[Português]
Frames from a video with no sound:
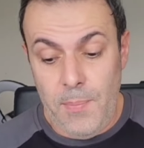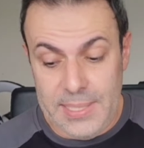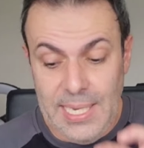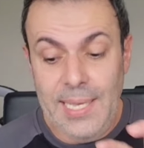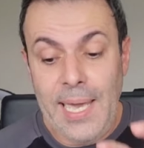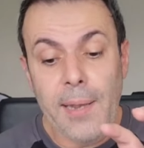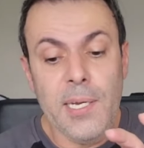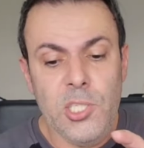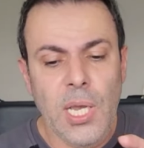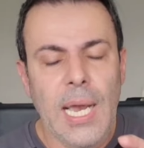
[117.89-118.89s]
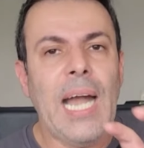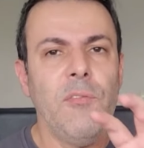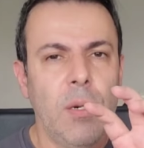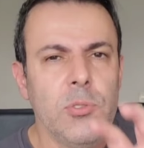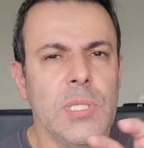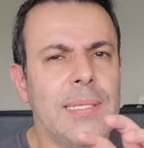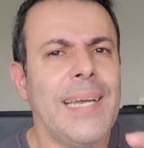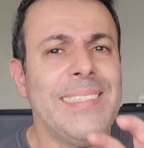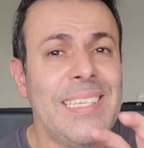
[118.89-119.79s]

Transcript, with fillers: Mas ele quer criticar, vamos tentar